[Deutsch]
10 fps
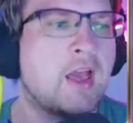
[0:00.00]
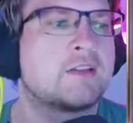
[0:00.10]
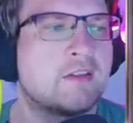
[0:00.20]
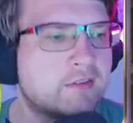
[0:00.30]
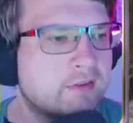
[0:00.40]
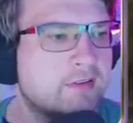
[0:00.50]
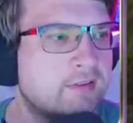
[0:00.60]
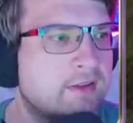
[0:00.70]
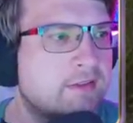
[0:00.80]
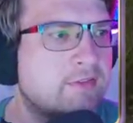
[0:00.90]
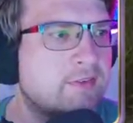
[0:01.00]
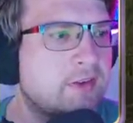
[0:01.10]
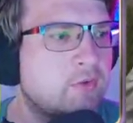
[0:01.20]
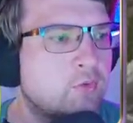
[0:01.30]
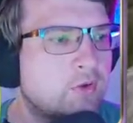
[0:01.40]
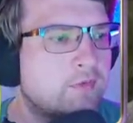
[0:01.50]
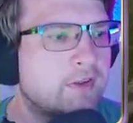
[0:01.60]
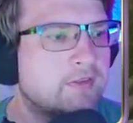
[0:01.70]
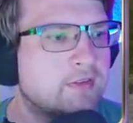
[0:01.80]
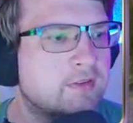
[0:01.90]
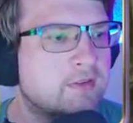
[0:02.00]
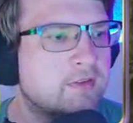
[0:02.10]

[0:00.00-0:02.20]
Ach, das ist jetzt wieder gut gewesen.